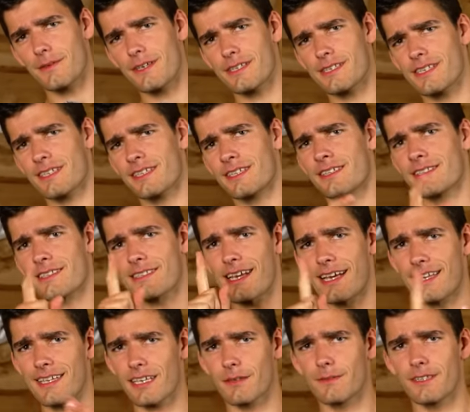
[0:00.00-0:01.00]
Wichtige. Das
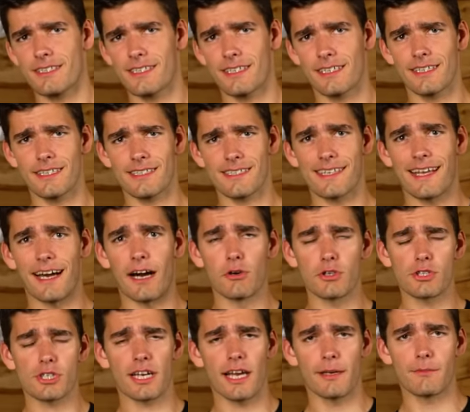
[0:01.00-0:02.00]
andere Wichtige ist, in der
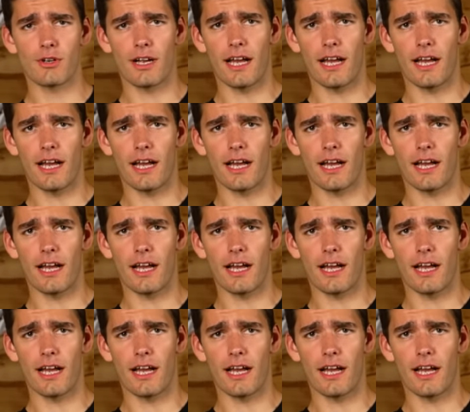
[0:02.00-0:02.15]
Ausschreibung